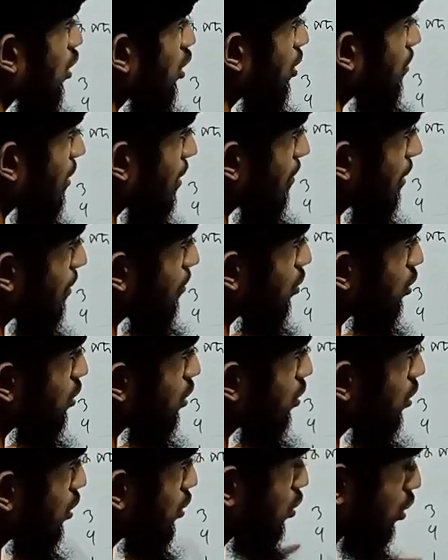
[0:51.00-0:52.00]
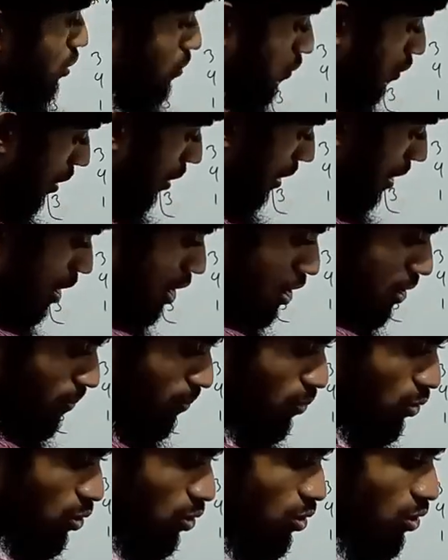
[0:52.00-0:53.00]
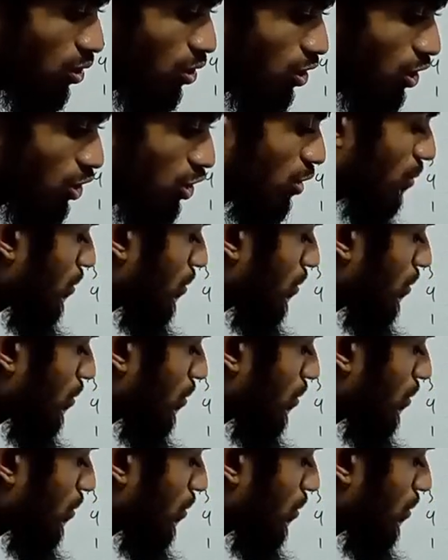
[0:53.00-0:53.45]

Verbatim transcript: কর্ণ বরাবর মুক্তিগুলোর যোগফল কর্ণ